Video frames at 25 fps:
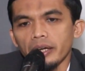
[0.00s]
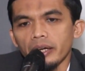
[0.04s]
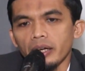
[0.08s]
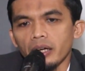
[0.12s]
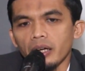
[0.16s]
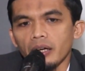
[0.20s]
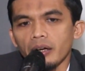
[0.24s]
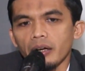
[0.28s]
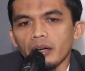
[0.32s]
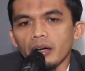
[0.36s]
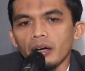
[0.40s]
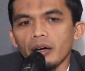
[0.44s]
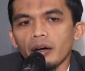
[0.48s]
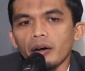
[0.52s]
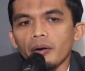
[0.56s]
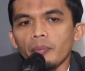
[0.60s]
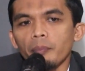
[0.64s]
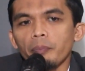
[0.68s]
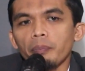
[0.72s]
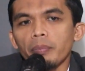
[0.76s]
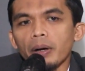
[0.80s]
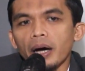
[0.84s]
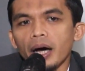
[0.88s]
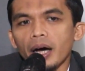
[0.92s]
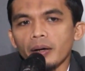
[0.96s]
uh,
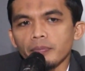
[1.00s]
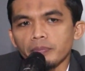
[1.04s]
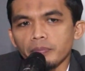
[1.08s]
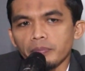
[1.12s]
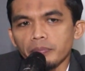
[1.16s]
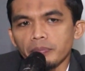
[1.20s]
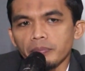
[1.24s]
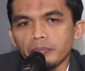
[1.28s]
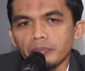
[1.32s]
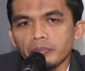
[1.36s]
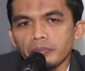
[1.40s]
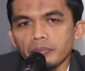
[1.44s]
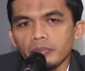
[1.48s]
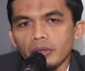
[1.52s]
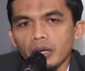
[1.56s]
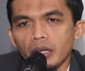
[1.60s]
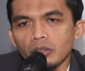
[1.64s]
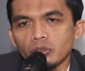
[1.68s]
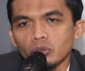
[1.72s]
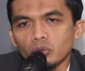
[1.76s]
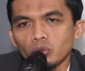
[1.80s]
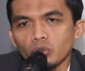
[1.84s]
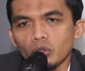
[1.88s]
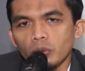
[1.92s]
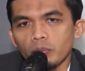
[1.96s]
bab
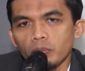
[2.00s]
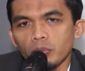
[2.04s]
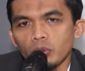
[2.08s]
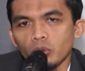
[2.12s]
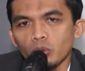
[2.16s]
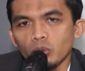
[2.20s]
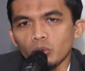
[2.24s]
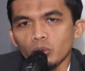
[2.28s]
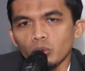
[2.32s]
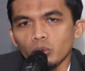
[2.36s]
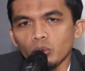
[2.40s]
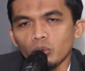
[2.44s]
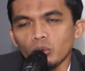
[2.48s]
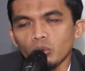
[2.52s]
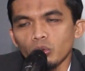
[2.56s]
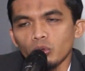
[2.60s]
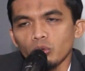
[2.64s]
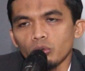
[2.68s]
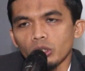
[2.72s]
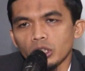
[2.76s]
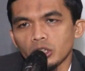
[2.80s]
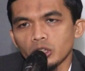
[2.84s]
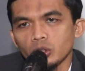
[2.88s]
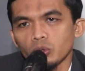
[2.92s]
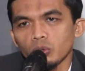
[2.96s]
asobru
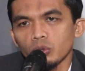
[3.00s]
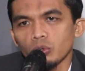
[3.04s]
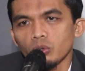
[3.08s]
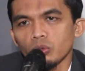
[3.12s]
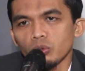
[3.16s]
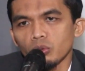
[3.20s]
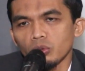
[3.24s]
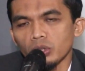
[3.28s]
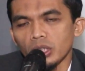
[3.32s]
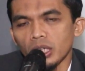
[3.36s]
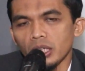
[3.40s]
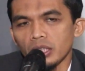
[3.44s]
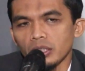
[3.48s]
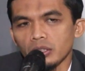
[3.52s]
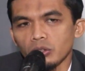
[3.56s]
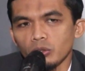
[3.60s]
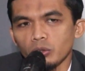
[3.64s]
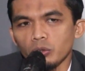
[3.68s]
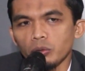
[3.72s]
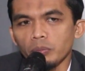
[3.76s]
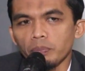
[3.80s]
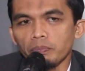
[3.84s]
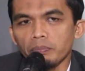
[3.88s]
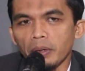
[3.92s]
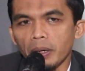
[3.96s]
wa wasyukru
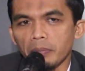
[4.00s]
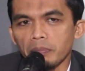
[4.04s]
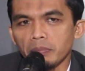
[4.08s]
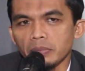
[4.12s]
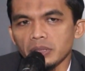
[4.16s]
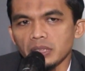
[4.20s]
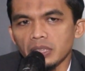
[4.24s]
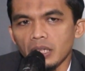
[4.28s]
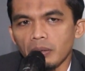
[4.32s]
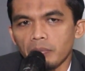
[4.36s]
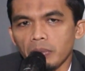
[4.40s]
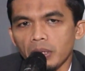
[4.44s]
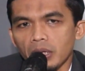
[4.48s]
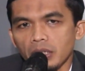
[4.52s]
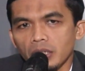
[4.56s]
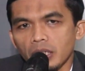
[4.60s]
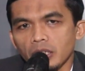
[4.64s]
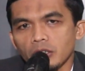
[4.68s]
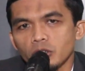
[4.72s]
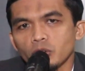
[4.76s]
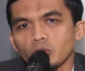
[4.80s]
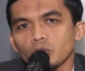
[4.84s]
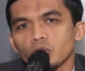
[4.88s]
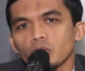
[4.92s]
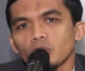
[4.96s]
yaitu bab sabar
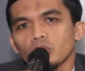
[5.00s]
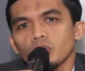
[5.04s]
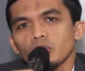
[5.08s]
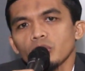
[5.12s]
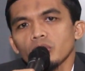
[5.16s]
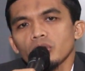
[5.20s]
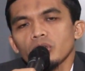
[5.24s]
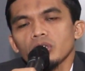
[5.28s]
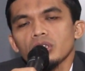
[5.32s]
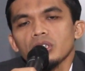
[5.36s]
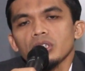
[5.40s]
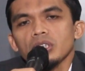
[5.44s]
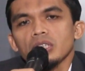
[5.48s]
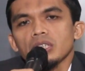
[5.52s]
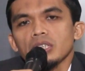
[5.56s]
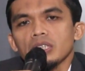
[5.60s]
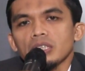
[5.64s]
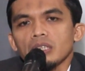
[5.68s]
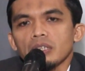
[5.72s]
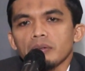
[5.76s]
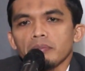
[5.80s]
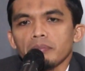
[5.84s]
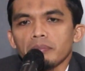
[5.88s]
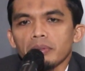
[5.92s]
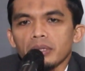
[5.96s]
dan syukur.
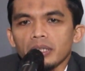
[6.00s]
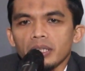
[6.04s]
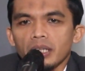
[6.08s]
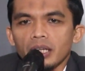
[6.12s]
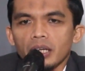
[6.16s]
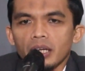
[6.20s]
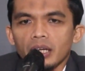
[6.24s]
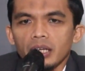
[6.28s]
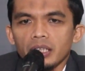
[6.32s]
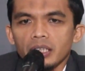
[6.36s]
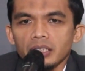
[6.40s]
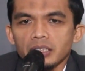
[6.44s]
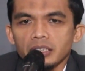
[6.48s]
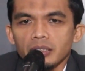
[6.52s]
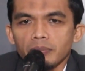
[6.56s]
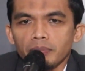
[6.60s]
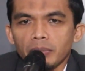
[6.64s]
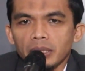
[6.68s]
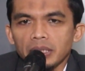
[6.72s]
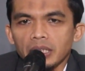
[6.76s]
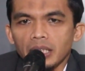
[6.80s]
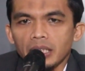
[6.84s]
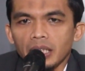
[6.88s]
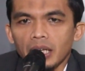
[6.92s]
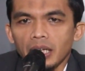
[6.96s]
Pada
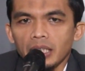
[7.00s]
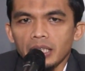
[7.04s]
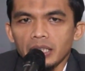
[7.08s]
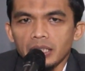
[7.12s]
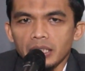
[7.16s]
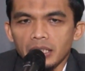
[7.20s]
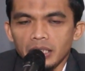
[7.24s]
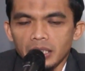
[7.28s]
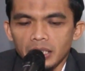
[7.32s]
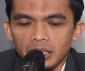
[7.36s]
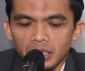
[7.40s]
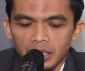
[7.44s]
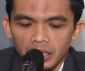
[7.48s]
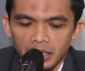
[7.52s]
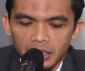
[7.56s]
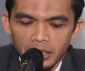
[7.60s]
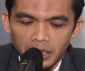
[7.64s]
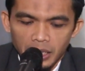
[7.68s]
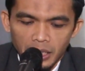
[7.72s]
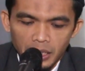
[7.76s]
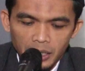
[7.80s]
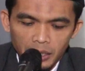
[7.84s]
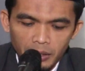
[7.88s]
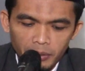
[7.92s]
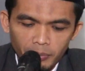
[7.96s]
kesempatan kali ini
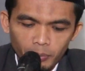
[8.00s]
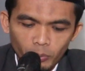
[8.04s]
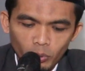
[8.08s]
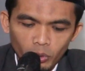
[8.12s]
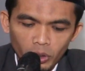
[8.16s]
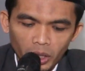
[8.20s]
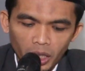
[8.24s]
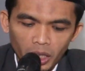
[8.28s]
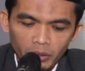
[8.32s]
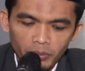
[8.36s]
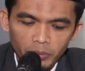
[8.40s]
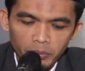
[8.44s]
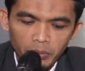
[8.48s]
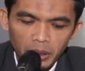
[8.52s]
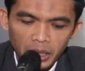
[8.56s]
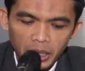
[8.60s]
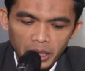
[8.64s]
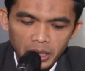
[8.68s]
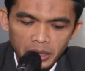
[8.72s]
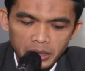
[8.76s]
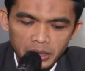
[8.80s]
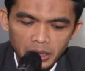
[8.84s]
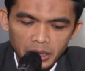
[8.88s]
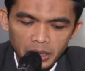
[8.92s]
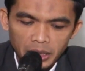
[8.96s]
kita mulai
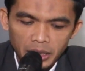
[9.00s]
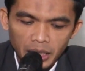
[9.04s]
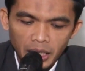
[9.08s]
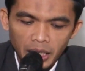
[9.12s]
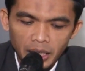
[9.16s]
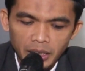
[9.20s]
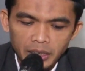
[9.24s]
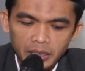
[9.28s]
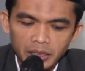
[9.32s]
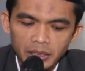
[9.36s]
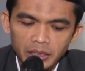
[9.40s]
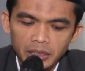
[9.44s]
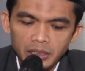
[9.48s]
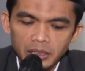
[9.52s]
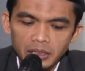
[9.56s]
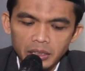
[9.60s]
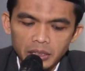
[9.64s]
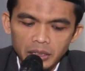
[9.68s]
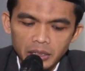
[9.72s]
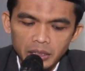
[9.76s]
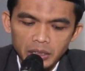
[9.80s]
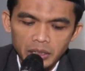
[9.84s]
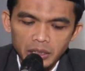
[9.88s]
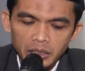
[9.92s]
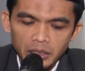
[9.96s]
membahas tentang
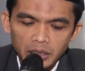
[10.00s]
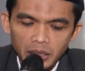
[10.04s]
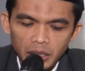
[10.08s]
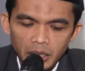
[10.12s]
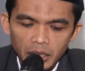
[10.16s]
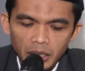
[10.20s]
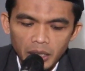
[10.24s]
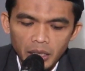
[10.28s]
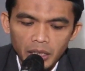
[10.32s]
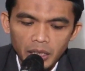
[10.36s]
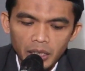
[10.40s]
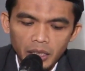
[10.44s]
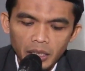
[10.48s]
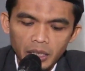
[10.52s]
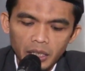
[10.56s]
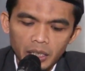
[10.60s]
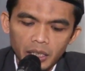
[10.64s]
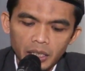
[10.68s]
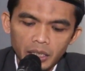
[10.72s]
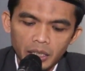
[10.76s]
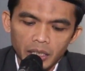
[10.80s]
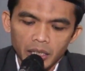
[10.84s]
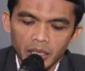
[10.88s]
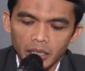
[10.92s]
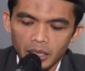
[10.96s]
uh,
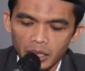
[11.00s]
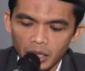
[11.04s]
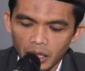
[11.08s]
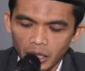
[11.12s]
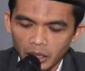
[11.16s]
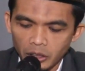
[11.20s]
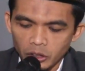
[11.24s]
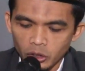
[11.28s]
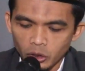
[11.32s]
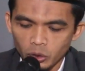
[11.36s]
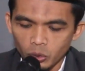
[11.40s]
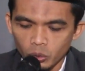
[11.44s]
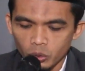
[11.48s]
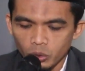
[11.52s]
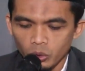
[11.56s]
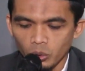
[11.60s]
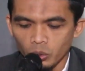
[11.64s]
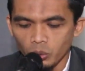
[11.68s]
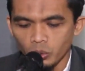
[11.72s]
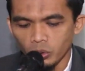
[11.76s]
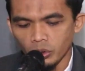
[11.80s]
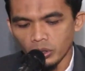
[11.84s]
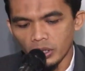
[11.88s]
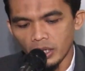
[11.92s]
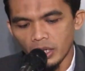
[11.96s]
eh,
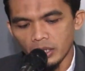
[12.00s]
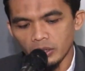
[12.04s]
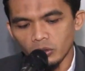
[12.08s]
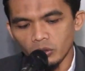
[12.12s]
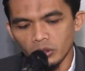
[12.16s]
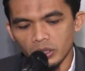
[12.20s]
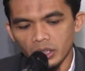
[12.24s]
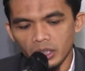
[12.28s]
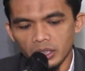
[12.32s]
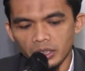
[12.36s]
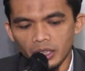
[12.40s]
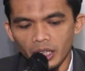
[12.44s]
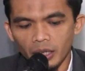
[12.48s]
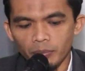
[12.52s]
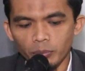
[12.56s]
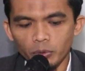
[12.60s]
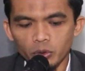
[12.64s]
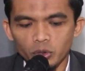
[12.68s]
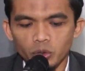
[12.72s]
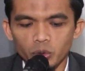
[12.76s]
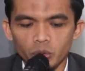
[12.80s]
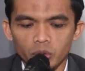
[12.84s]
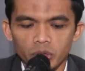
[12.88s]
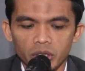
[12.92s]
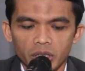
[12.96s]
asyukru atau kitab
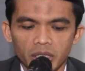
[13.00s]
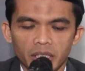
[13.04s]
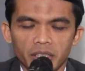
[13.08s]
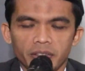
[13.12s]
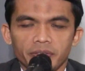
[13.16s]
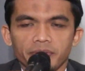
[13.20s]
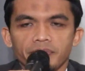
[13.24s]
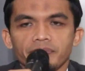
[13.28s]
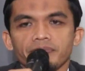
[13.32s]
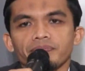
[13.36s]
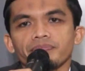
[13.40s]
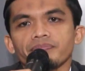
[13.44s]
syukri.